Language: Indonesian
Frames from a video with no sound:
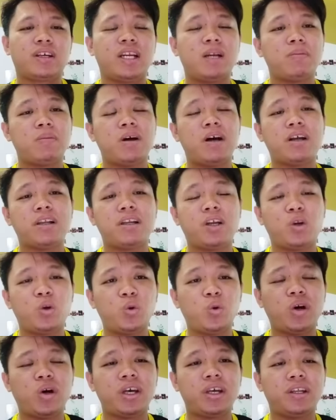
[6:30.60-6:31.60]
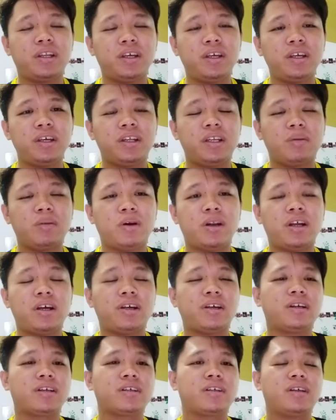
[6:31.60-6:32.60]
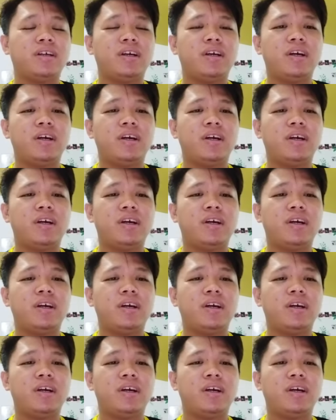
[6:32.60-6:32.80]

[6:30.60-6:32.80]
Kenapa hanya dua ini di mana